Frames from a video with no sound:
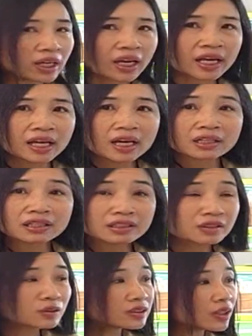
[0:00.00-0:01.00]
เรียกอะไร ค
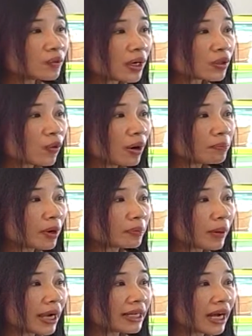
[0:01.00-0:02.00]
รึ่งทศวรรษความปลอ
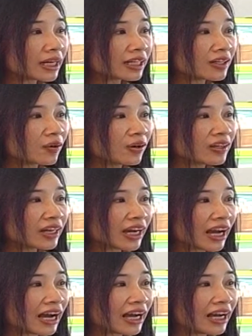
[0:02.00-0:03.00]
ดภัยทางถนนแล้วนะคะ